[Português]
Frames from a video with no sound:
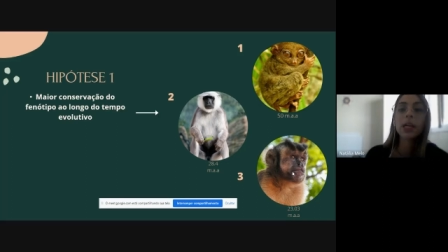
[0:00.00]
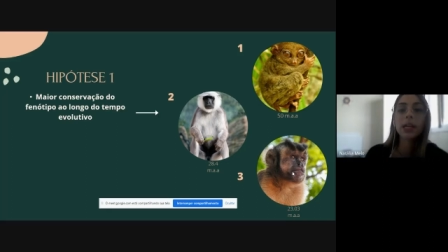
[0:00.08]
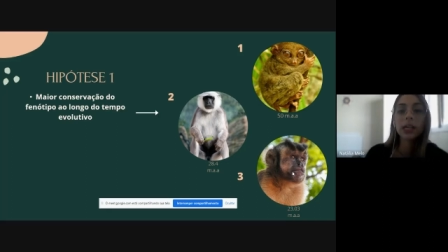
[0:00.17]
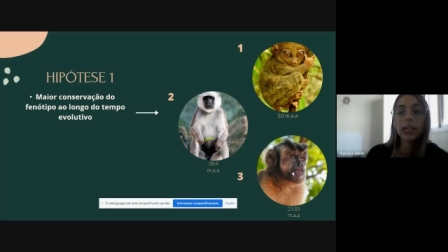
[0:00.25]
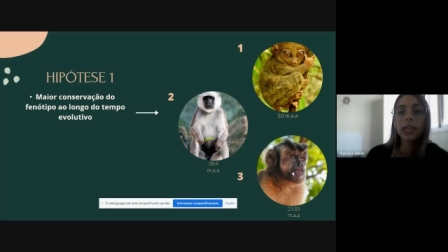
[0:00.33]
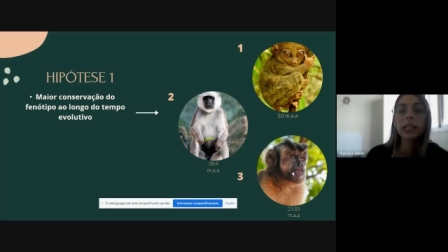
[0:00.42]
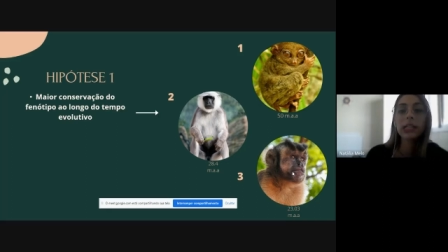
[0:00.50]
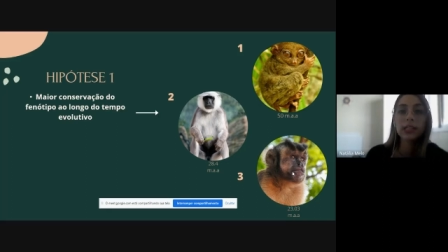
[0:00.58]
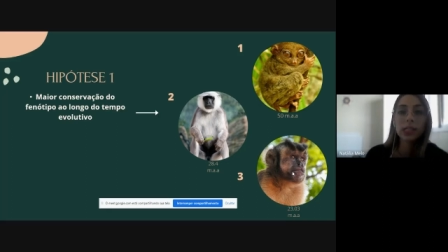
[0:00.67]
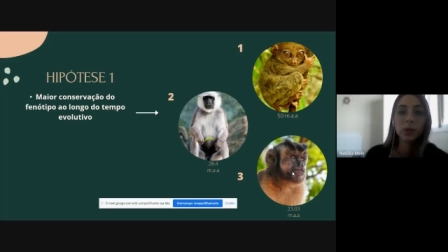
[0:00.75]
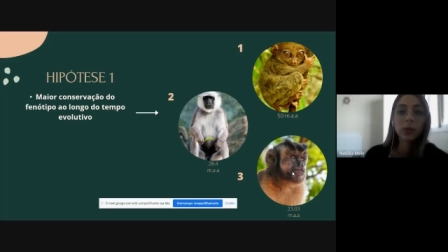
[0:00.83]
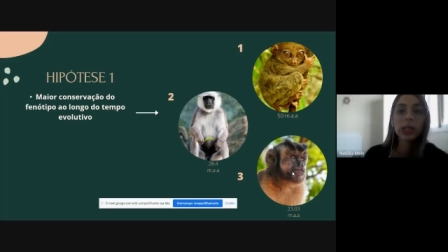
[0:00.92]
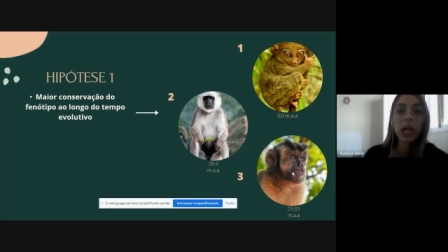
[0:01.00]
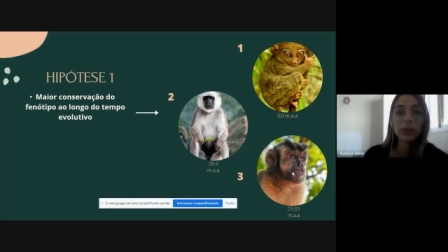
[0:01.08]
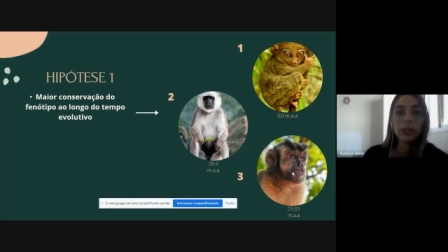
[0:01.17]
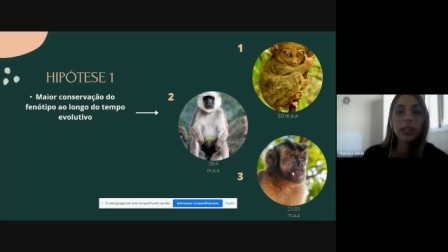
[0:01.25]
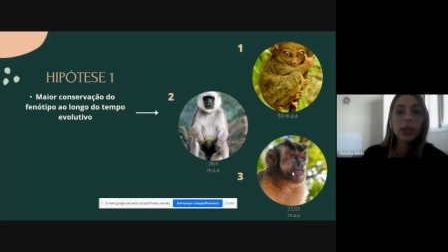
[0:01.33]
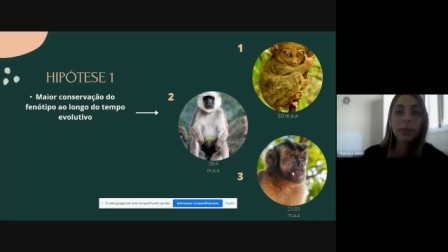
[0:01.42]
Catarrine sendo um
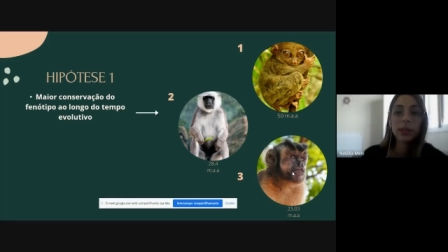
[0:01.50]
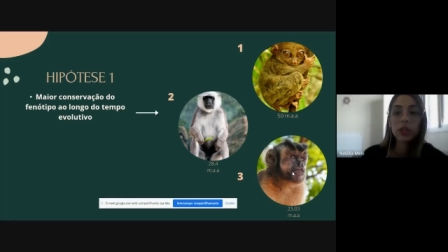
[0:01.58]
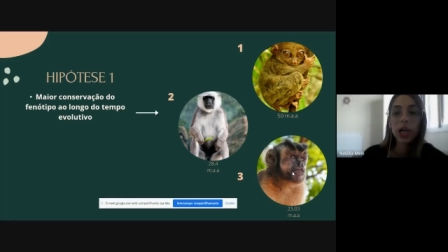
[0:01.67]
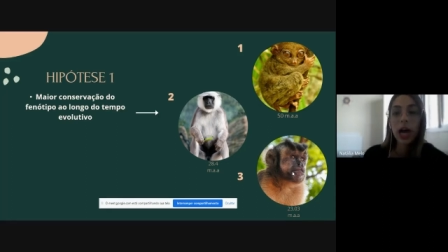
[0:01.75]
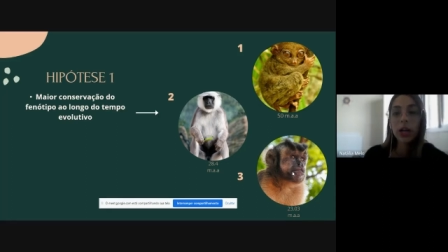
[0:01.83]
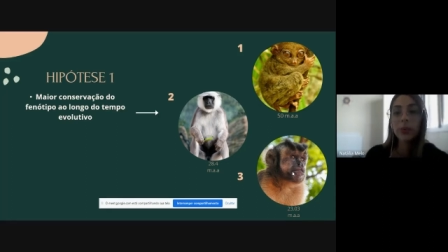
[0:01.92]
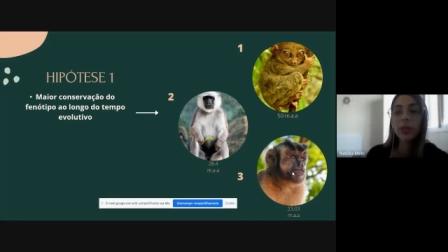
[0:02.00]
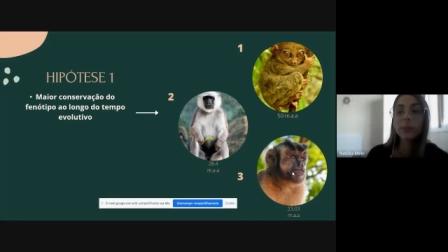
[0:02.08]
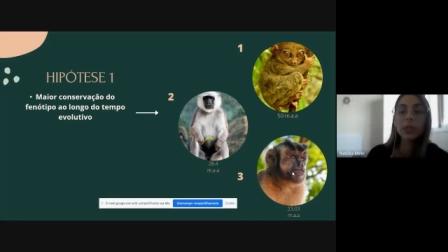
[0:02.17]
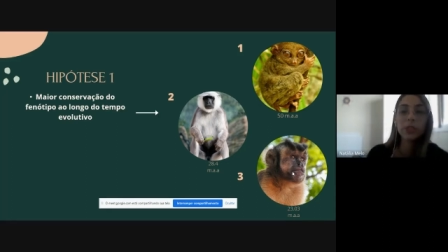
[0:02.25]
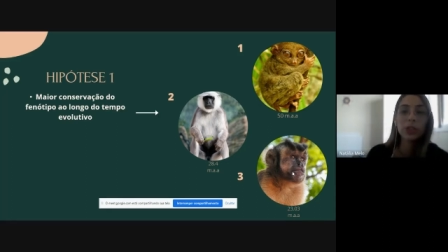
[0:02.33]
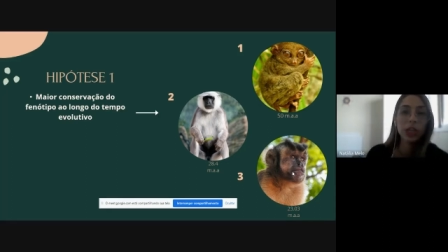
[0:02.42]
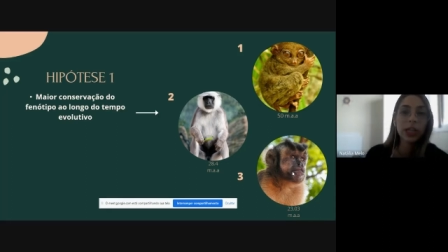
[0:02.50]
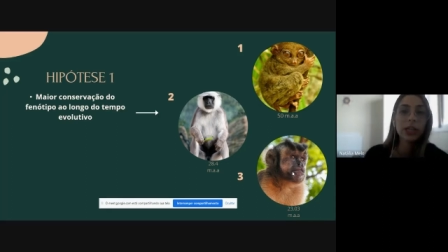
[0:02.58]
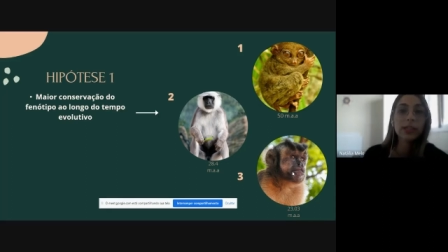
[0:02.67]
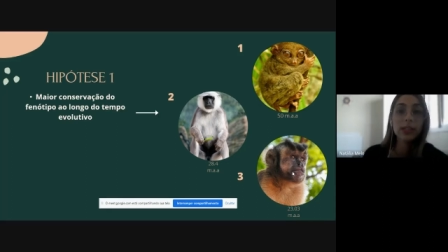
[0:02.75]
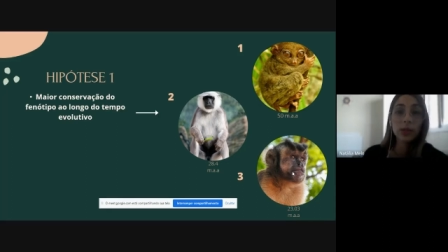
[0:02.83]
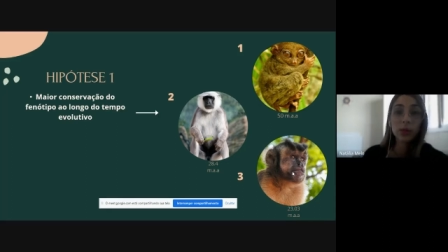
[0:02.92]
clado intermediário e
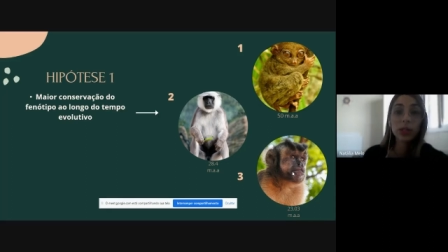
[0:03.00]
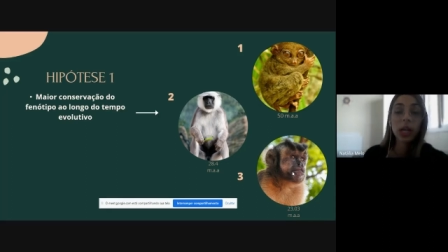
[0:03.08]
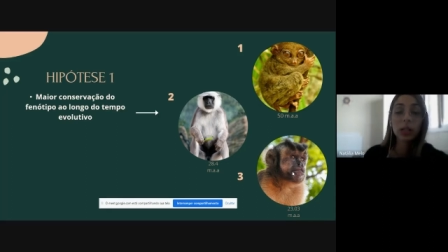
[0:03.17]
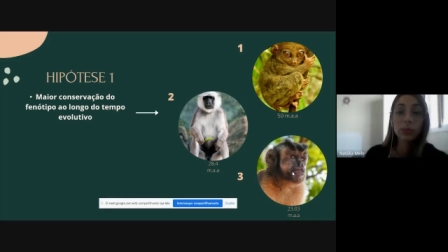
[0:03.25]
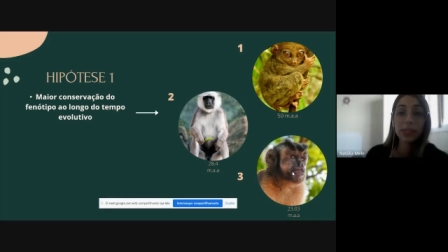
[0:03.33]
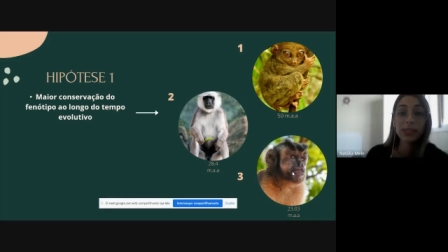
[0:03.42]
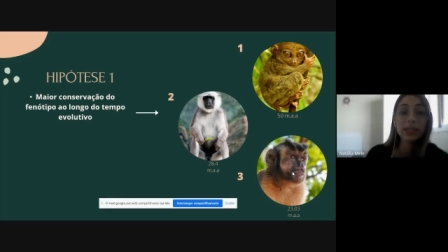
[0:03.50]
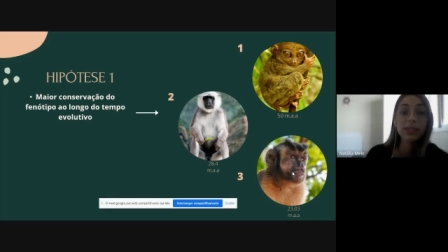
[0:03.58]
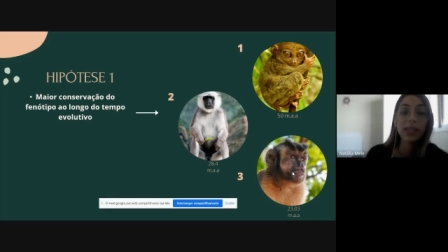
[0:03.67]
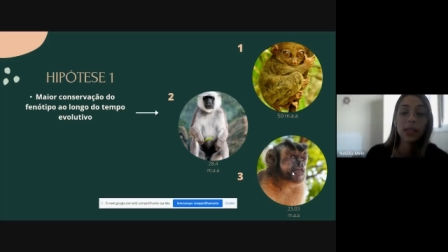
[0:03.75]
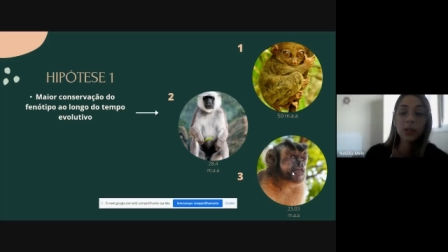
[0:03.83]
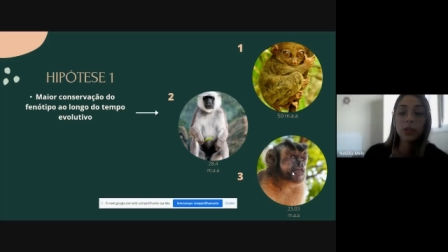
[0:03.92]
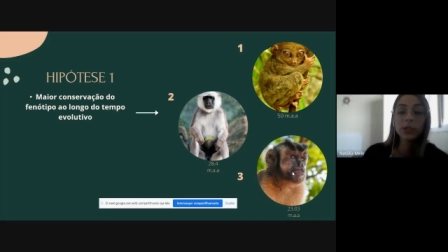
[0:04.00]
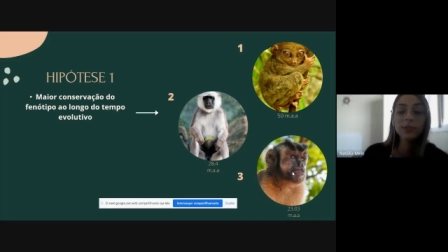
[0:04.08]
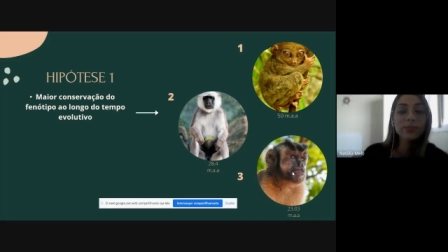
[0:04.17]
Platirrine sendo o clado mais recente.